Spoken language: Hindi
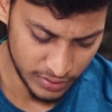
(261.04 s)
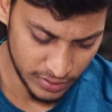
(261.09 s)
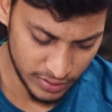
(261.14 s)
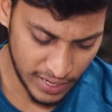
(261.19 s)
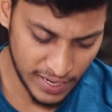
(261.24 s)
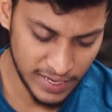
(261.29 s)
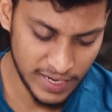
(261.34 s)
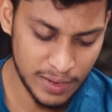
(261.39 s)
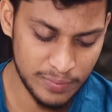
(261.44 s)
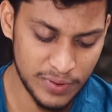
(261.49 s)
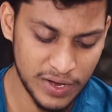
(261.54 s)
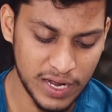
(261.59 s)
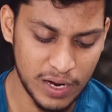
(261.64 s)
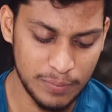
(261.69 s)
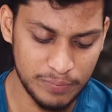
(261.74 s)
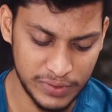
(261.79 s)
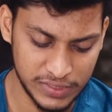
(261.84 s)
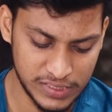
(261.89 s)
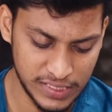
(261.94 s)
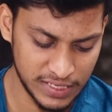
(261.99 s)
राइट यहाँ पे अगर आप
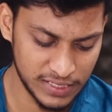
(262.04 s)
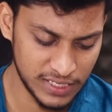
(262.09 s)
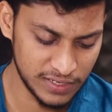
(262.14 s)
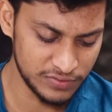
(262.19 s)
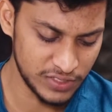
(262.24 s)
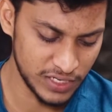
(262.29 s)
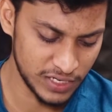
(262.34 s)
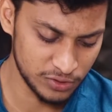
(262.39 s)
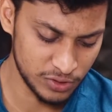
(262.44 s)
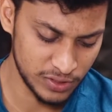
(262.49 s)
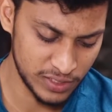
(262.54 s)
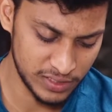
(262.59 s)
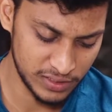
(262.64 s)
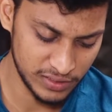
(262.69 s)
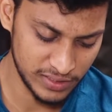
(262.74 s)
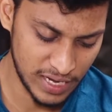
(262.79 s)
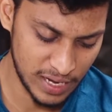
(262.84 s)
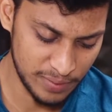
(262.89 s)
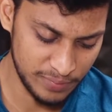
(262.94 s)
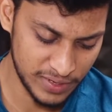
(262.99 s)
पीछे की तरफ देखें तो
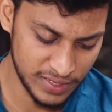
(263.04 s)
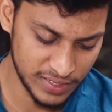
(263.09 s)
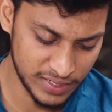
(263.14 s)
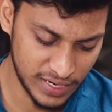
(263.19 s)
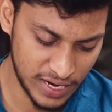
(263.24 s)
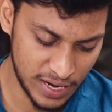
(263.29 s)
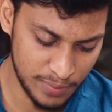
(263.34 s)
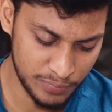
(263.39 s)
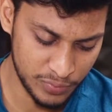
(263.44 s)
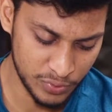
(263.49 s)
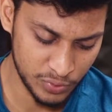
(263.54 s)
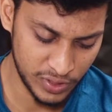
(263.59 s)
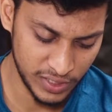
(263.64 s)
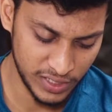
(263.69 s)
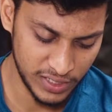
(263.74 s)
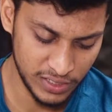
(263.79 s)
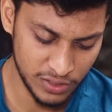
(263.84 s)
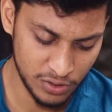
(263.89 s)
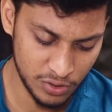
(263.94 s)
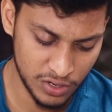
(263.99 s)
यहाँ पे लिख रहा है
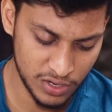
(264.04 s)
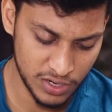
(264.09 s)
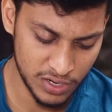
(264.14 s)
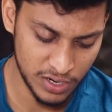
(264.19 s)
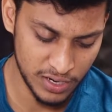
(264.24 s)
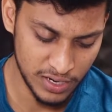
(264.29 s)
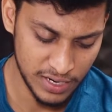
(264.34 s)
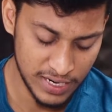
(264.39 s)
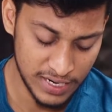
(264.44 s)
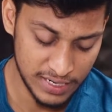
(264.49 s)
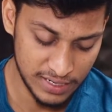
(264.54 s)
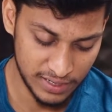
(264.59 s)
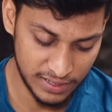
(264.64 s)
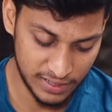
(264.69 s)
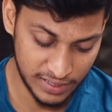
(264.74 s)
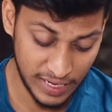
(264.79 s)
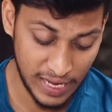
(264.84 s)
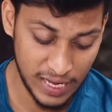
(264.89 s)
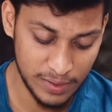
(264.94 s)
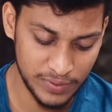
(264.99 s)
प्रोटीन ऑन
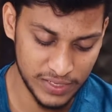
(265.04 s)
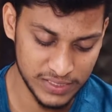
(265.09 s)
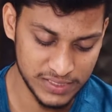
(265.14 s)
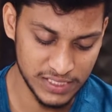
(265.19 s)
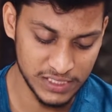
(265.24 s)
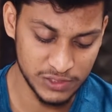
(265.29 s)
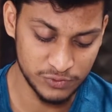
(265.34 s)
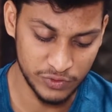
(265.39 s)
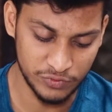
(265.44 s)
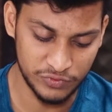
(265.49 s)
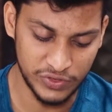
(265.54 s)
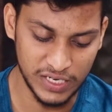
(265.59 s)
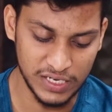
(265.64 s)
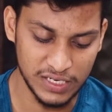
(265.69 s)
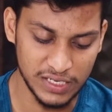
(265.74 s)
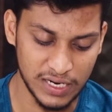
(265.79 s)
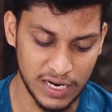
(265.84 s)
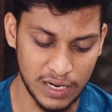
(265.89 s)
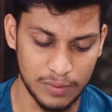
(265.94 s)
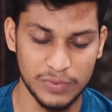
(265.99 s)
ड्राई बेसिस 15
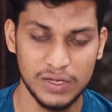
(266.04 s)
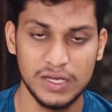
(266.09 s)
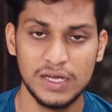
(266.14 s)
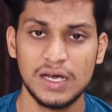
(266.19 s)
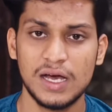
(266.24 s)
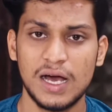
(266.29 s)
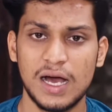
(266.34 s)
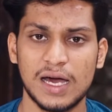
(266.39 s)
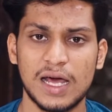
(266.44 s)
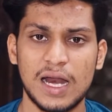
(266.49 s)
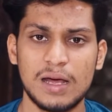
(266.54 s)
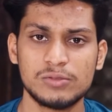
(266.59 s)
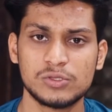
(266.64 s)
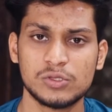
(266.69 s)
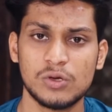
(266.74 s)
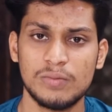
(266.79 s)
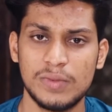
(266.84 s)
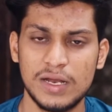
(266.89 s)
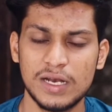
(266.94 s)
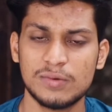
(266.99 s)
ग्राम अगर आप
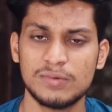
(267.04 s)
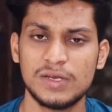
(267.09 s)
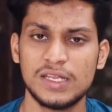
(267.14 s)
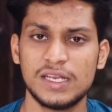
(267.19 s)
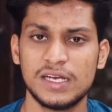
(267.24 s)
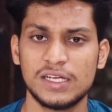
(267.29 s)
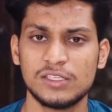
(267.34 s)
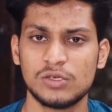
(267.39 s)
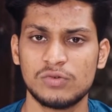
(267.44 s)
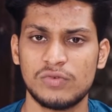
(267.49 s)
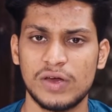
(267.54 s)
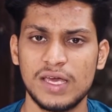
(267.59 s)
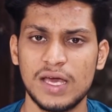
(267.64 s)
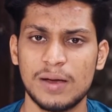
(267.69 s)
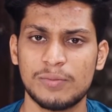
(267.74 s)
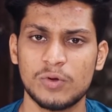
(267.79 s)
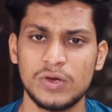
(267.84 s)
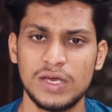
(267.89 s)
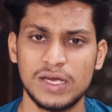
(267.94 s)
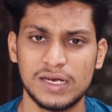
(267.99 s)
इसको मिल्क में ले रहे हैं तो वहीं
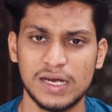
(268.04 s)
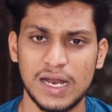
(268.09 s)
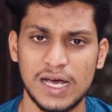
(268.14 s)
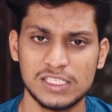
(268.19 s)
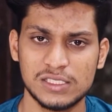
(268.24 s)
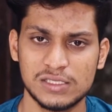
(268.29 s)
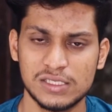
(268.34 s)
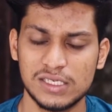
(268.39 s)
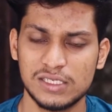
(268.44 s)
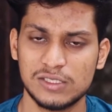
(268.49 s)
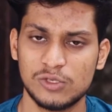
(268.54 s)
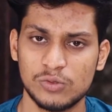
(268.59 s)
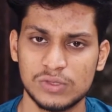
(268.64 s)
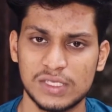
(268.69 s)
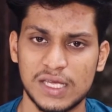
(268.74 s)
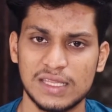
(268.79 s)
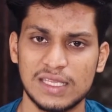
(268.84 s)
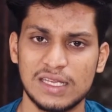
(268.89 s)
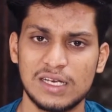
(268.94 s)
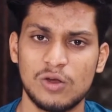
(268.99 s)
आपको एक ग्लास दूध
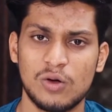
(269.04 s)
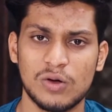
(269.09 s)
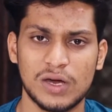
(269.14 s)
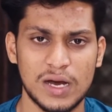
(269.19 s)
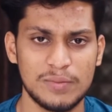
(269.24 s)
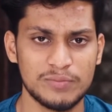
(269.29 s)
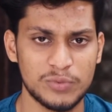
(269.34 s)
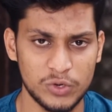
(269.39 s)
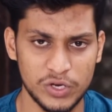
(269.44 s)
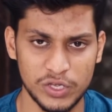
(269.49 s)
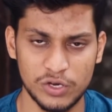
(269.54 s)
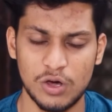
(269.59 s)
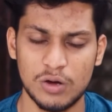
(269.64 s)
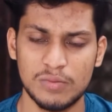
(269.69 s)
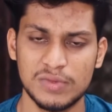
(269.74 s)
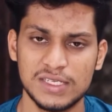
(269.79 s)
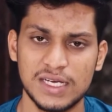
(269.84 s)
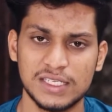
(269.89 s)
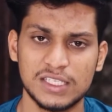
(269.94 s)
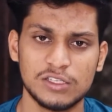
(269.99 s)
के अंदर 9 ग्राम प्रोटीन और
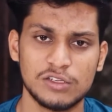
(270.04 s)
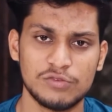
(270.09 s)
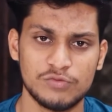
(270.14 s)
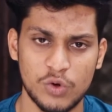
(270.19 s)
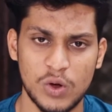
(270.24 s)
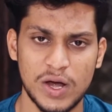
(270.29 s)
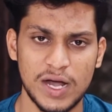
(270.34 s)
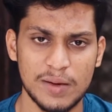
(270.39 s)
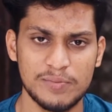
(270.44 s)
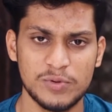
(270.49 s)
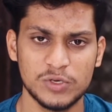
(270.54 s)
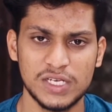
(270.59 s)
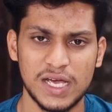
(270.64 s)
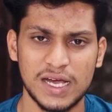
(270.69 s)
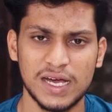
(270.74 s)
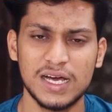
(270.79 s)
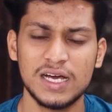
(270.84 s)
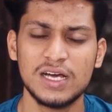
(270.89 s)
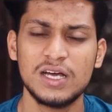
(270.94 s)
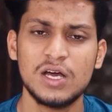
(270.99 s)
मिल जाता है तो वो एडअप हो
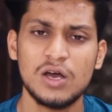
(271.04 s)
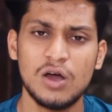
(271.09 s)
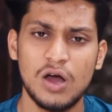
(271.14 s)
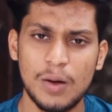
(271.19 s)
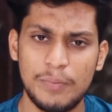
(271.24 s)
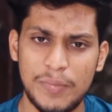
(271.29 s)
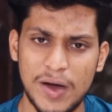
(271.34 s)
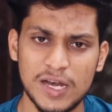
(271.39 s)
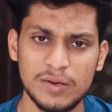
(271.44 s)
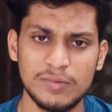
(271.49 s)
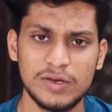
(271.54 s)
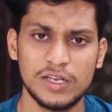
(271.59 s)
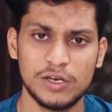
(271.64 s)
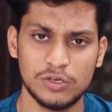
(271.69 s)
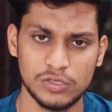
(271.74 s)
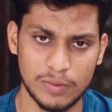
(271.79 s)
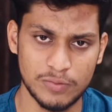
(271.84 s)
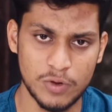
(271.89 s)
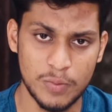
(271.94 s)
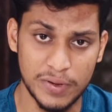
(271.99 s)
जाएगा और पानी में ले रहे हो
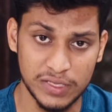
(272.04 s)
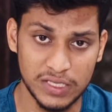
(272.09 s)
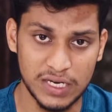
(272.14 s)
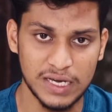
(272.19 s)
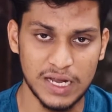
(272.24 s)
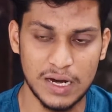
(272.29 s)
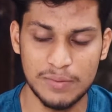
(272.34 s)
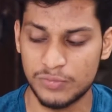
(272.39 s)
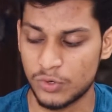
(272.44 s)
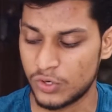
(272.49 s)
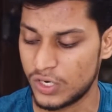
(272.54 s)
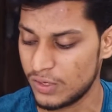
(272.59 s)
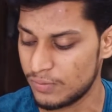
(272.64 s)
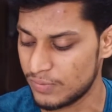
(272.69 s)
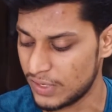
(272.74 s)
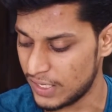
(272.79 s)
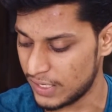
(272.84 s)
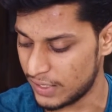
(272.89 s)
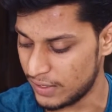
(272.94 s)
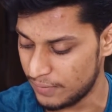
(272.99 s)
तो आपको 15 ग्राम प्रोटीन
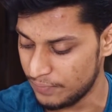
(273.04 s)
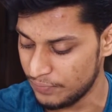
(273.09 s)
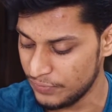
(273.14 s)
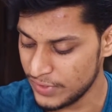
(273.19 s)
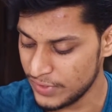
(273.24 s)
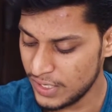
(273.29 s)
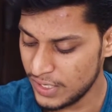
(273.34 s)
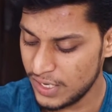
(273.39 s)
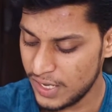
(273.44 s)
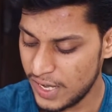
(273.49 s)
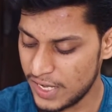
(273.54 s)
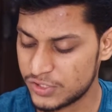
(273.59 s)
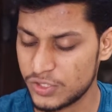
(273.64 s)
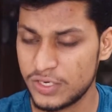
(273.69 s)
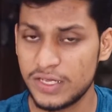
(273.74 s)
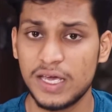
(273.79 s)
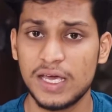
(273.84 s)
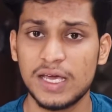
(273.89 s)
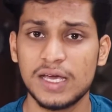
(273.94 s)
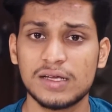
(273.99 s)
मिलेगा एक्चुअली
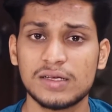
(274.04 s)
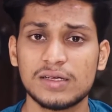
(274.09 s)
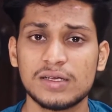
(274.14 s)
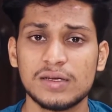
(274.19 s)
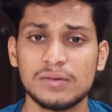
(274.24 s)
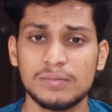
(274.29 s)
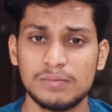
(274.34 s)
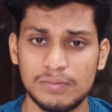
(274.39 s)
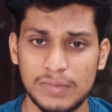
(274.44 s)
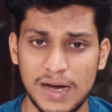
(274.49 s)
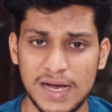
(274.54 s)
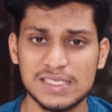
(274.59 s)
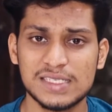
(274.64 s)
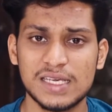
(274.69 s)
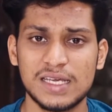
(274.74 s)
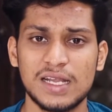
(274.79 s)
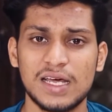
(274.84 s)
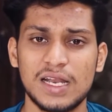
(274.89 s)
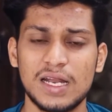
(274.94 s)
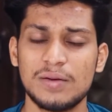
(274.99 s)
ये एक मास
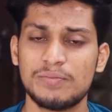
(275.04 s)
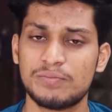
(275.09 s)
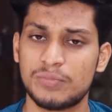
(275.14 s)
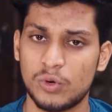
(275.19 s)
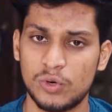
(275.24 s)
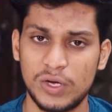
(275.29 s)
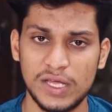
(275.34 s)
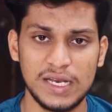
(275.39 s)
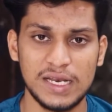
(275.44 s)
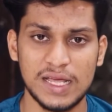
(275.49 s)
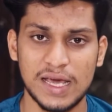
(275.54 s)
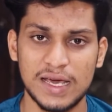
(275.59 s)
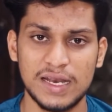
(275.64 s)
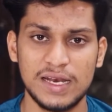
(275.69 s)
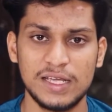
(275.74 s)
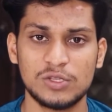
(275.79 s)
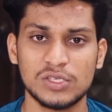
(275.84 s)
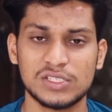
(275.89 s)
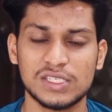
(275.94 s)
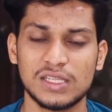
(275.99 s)
गेनर है प्रोटीन है
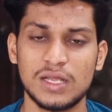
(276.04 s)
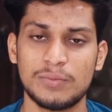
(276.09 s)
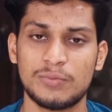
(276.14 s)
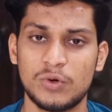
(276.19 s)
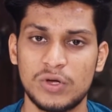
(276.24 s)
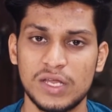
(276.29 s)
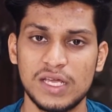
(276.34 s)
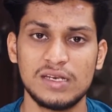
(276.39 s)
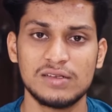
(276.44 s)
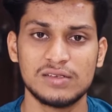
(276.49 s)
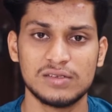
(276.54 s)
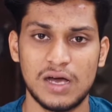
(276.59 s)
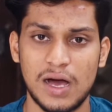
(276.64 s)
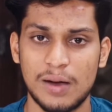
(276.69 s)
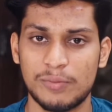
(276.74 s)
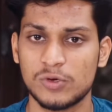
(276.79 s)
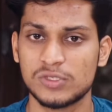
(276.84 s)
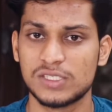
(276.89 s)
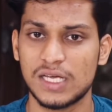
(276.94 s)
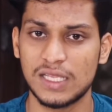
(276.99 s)
नहीं तो इसके अंदर प्रोटीन
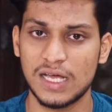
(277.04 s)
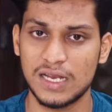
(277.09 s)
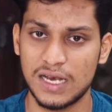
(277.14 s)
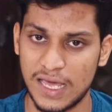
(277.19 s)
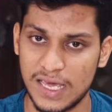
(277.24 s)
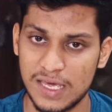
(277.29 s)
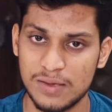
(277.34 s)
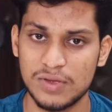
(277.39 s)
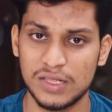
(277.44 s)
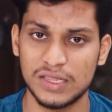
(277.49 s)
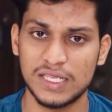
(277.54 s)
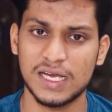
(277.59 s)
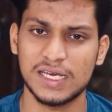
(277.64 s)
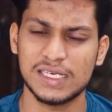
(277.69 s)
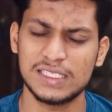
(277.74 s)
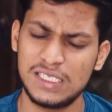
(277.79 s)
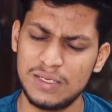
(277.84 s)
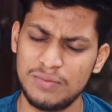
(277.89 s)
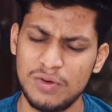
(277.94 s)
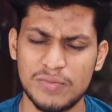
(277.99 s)
आपको ज़्यादा नहीं मिलता
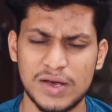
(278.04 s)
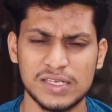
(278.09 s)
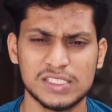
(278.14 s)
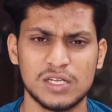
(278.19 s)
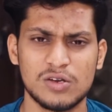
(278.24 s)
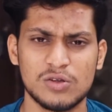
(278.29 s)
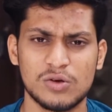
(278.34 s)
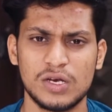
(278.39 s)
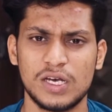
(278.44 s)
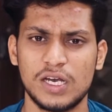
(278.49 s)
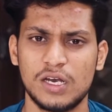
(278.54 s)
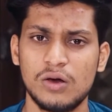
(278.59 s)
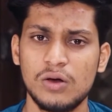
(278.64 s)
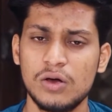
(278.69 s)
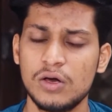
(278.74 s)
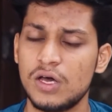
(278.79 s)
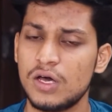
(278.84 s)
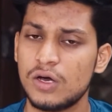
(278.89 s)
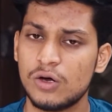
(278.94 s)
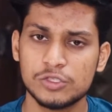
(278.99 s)
किसी भी मास गेनर को ले लो
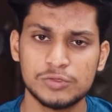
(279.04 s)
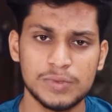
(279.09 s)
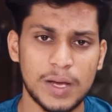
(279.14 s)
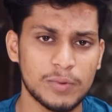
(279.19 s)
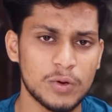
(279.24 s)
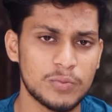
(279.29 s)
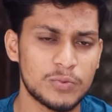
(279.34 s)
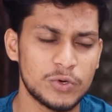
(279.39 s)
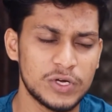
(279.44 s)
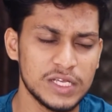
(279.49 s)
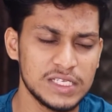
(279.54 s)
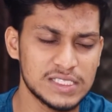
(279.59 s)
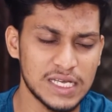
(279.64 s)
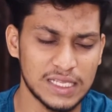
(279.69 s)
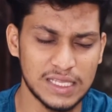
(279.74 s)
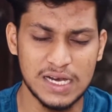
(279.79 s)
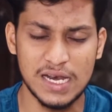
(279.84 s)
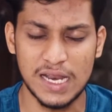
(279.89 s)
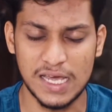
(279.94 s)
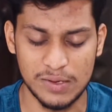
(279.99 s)
उसमें आपको प्रोटीन
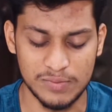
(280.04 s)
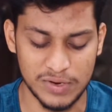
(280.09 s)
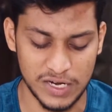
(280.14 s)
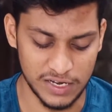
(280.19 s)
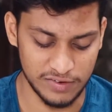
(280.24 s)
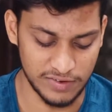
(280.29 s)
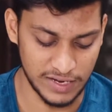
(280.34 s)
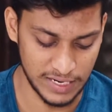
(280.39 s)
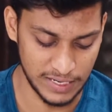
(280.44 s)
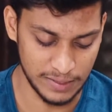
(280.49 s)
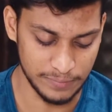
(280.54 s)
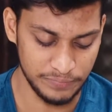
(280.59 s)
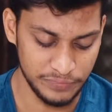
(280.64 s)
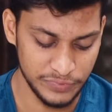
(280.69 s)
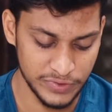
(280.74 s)
ज़्यादा नहीं मिलने वाला है